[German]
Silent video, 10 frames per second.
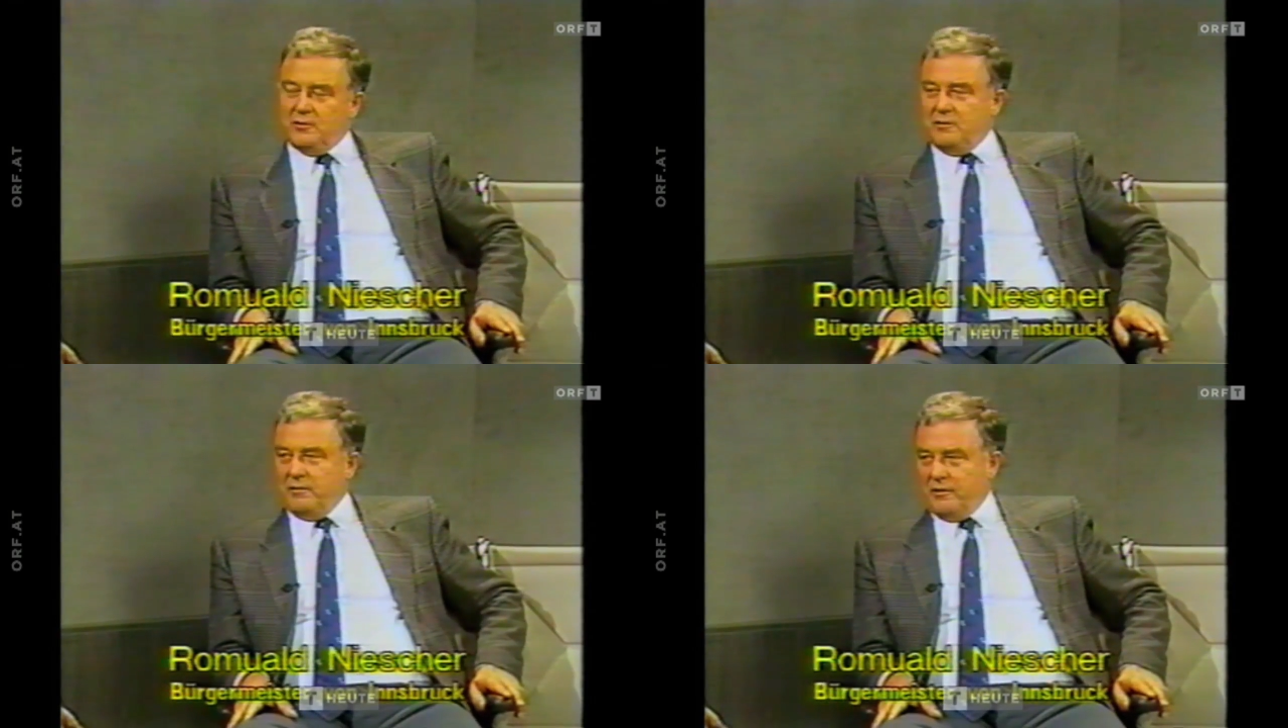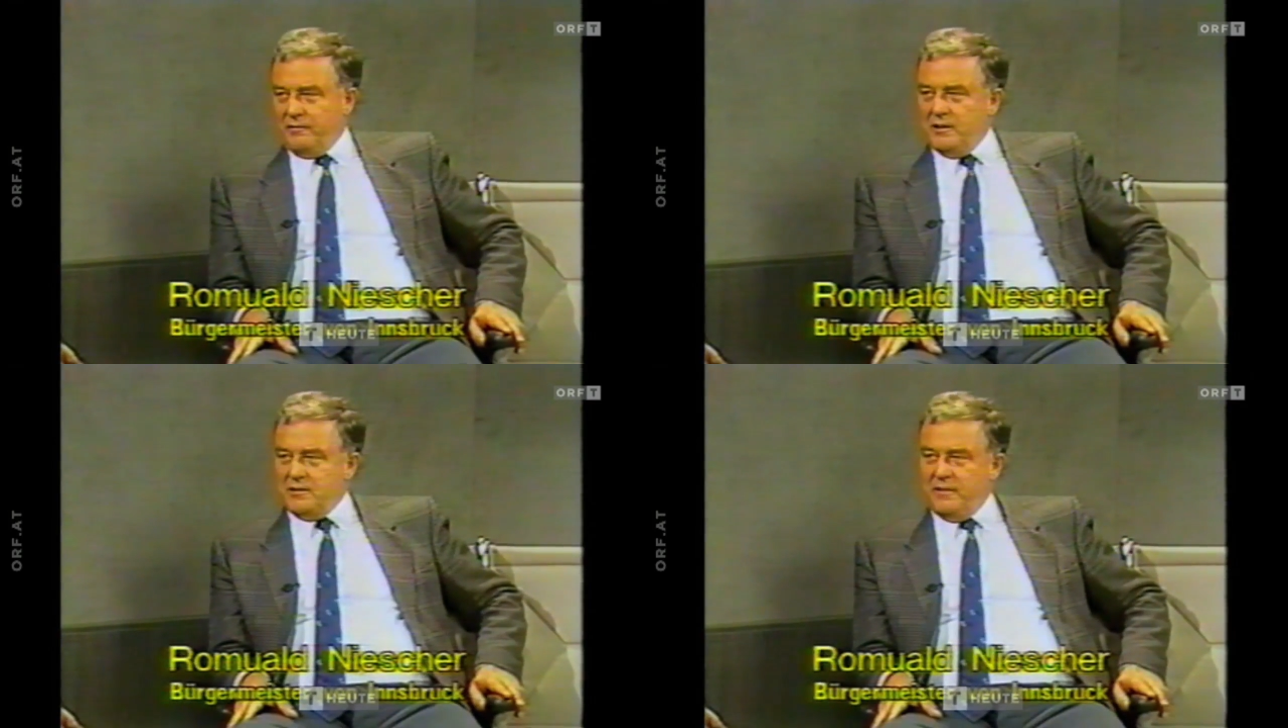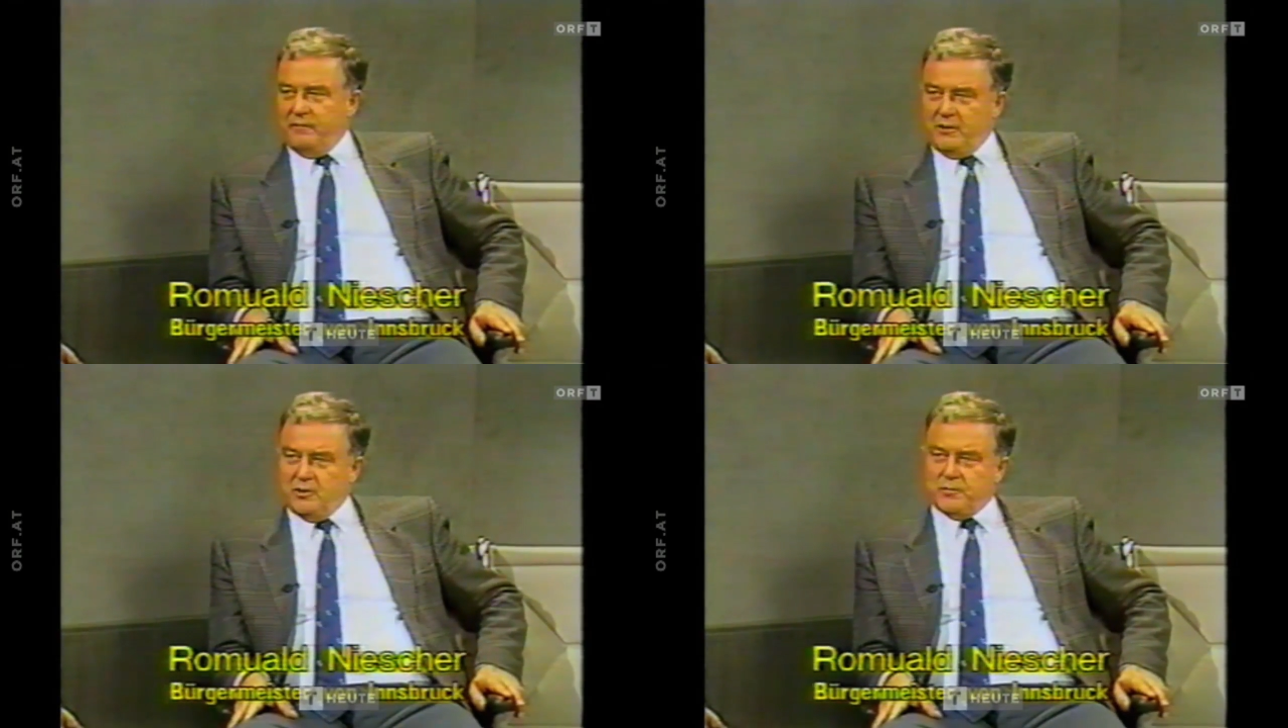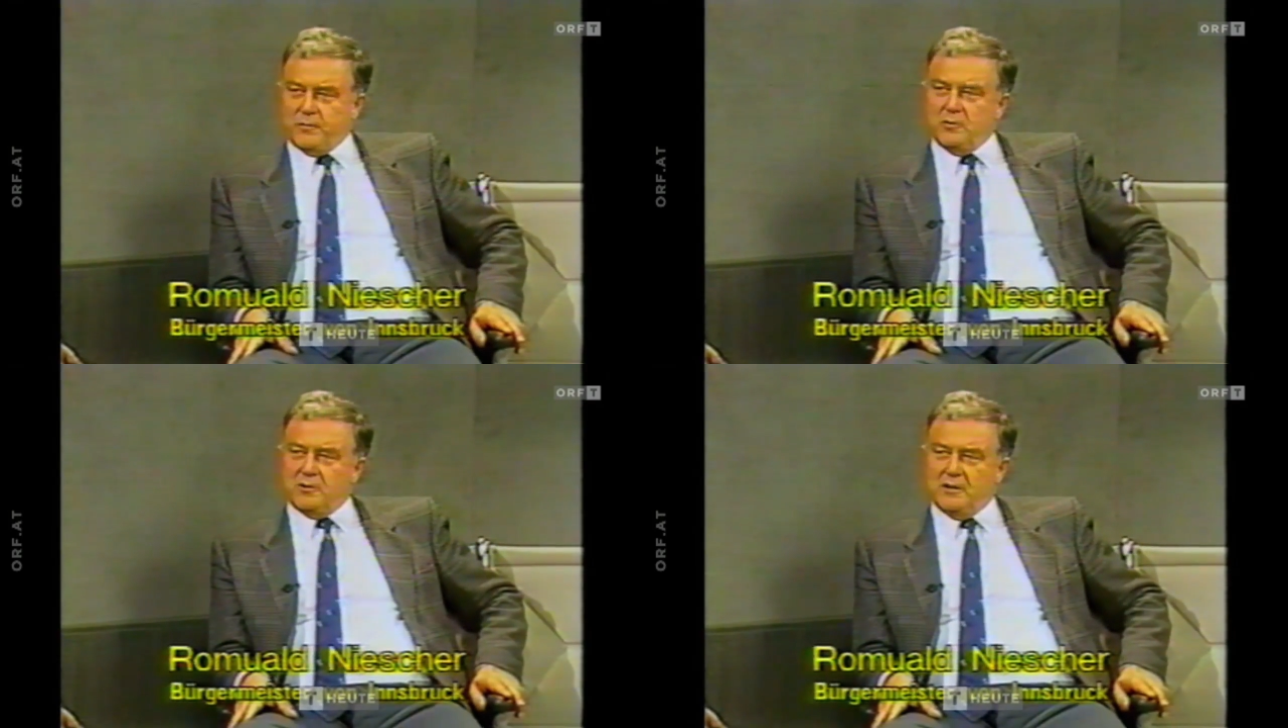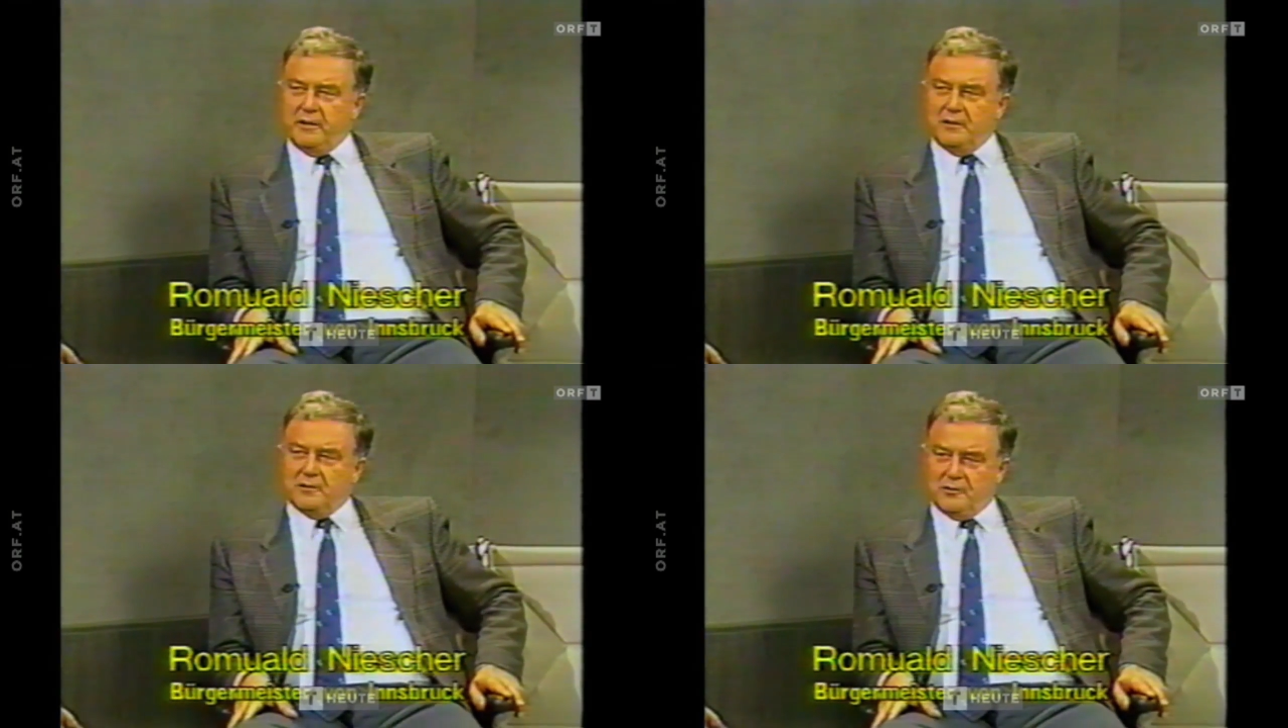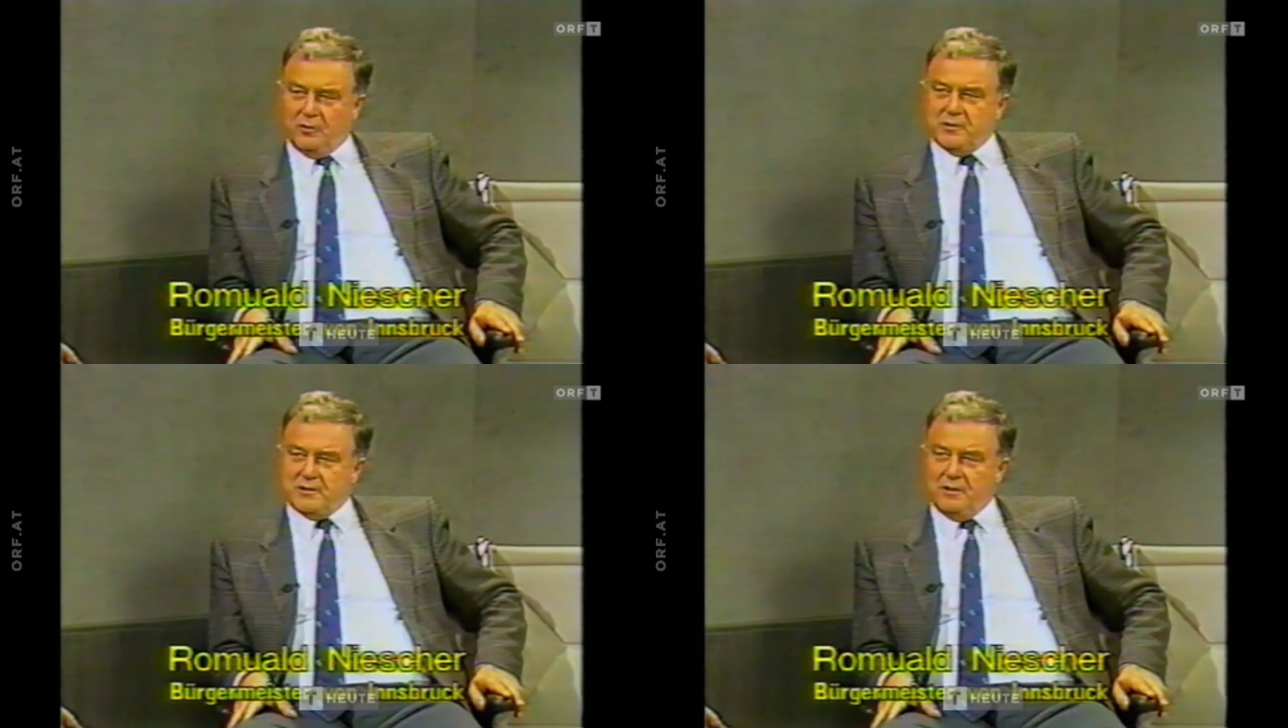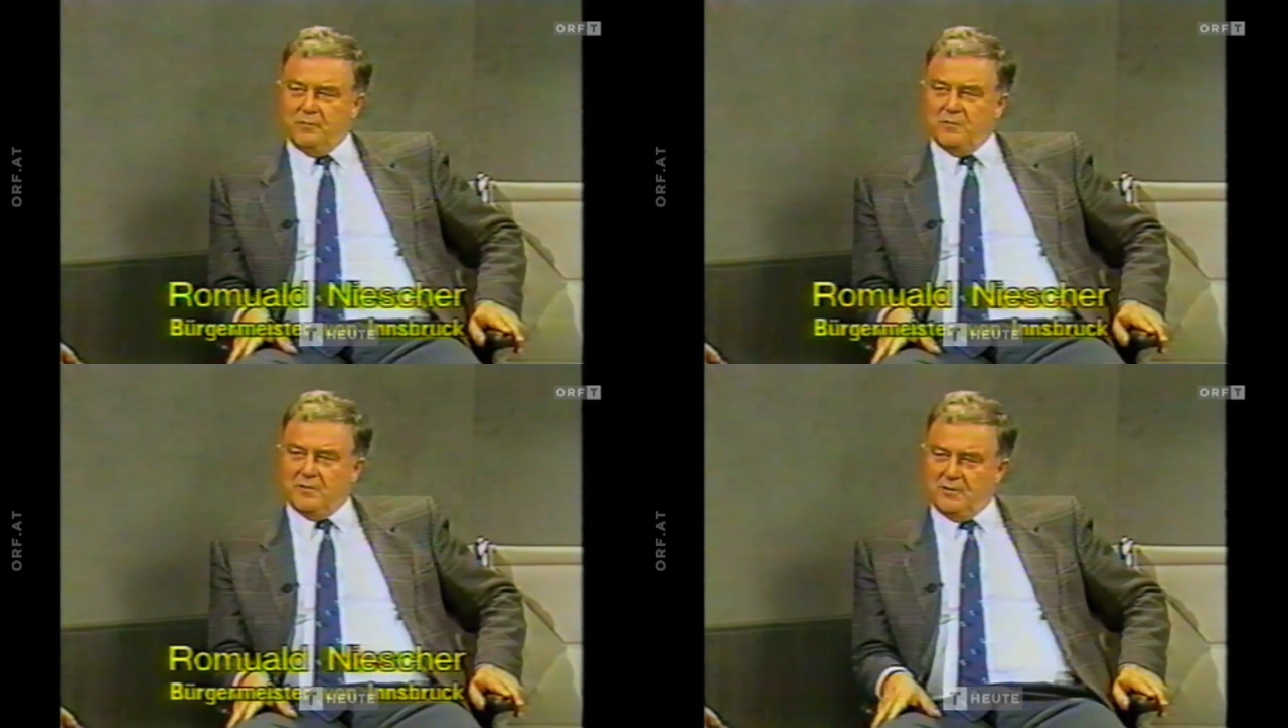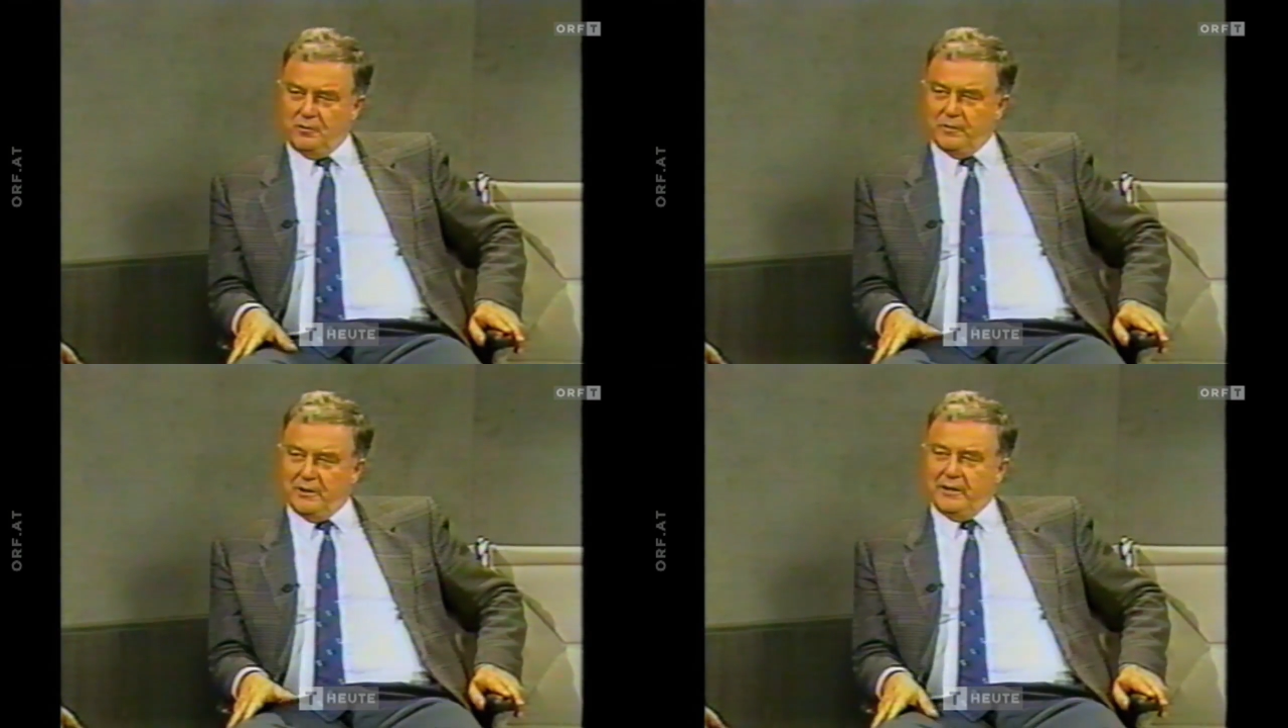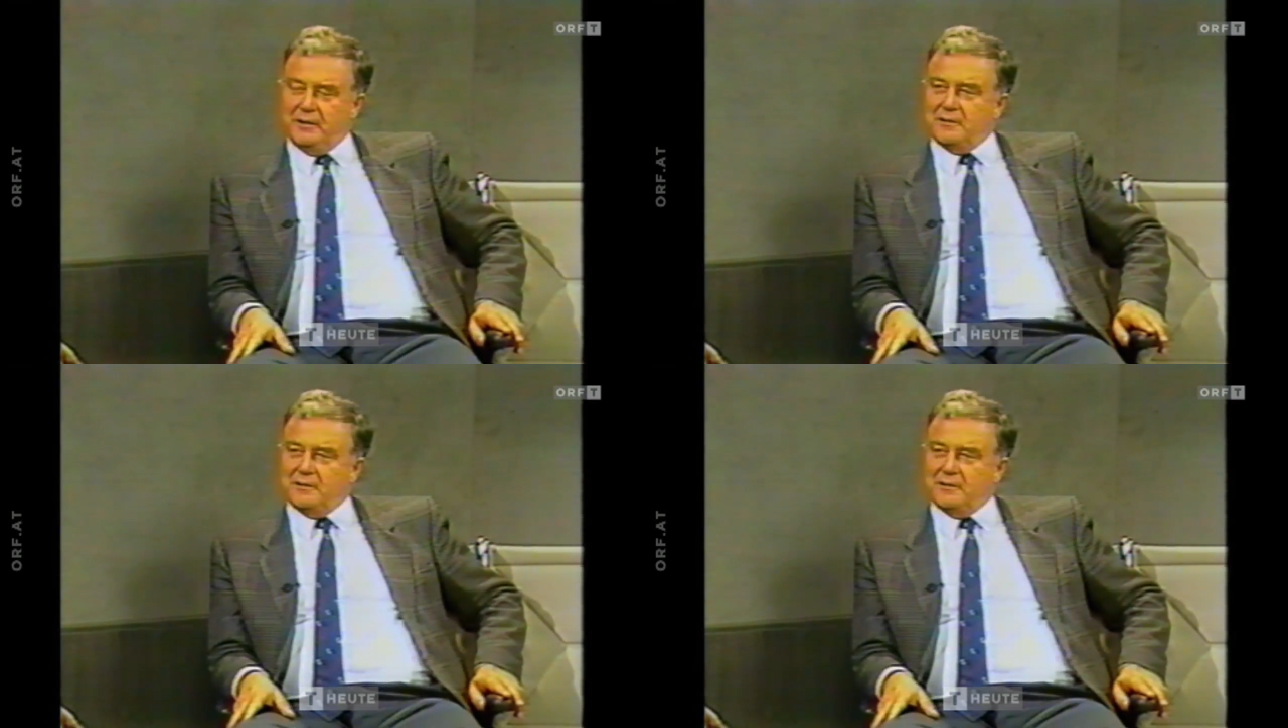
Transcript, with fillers: aber auch wenn es wie ein Widerspruch klingt, trotzdem überlegt.